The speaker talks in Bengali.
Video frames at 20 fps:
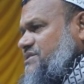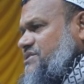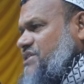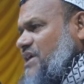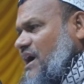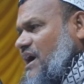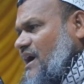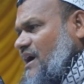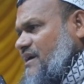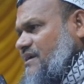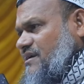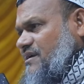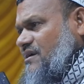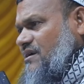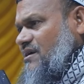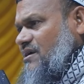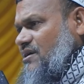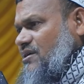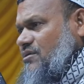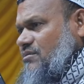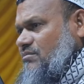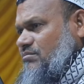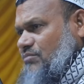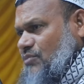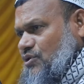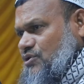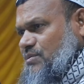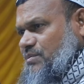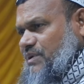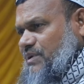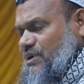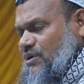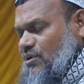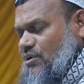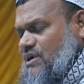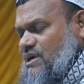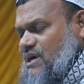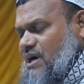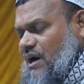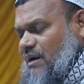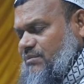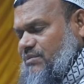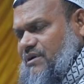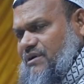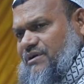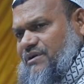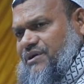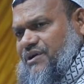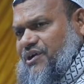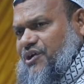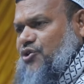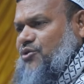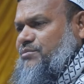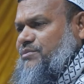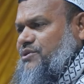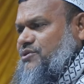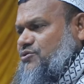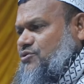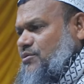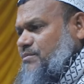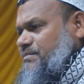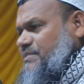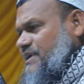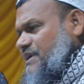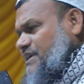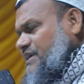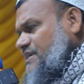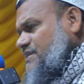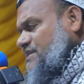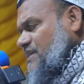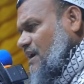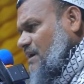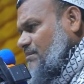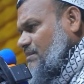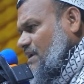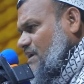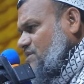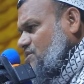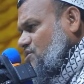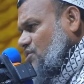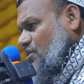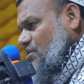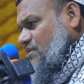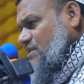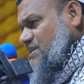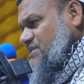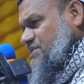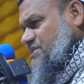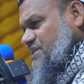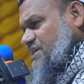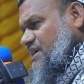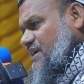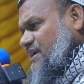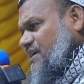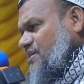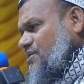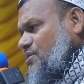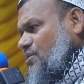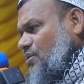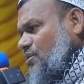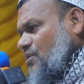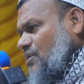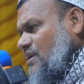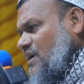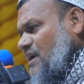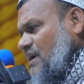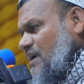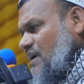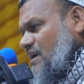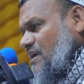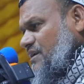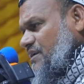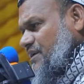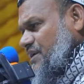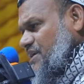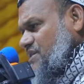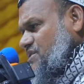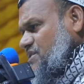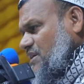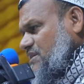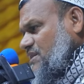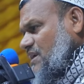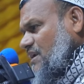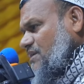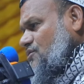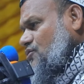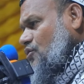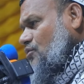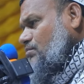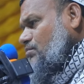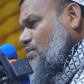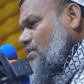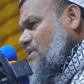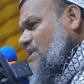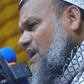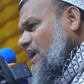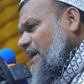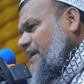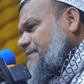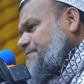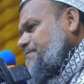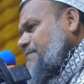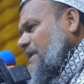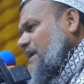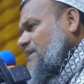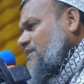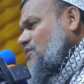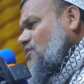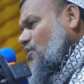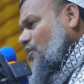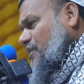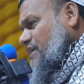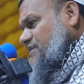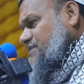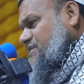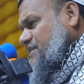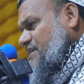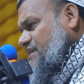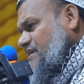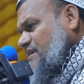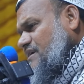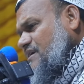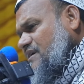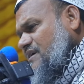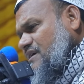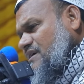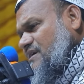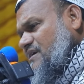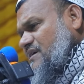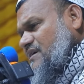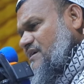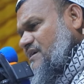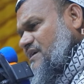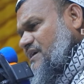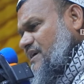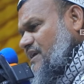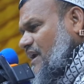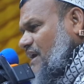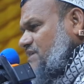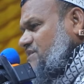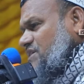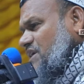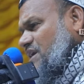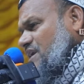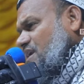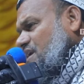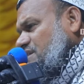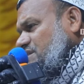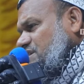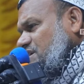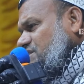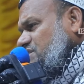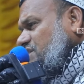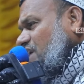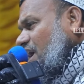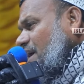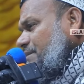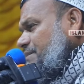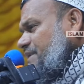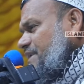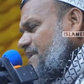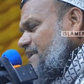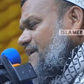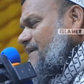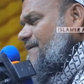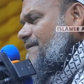চার মদমেনুল খামর নিয়মিত বিড়ি তামাক জর্দা সিগারেট গোল নেশাদার দ্রব্য খায় পান করে যে এরা জান্নাতে যাবে না